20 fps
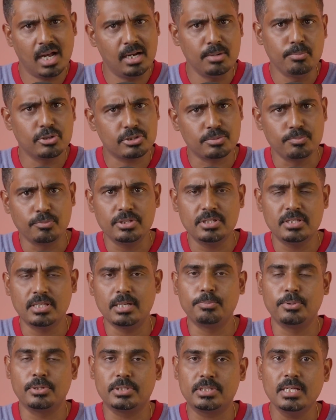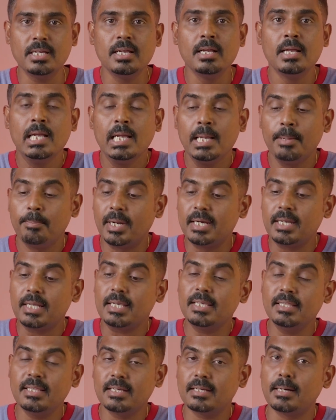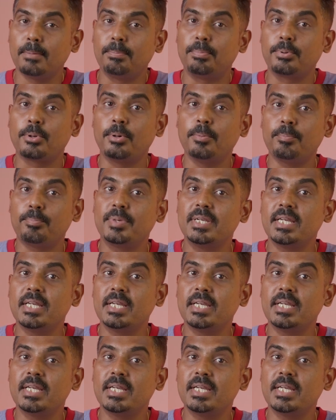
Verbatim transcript: ஆல்மோஸ்ட் முடிஞ்சு தான் போச்சு பட் இதுக்கப்புறம்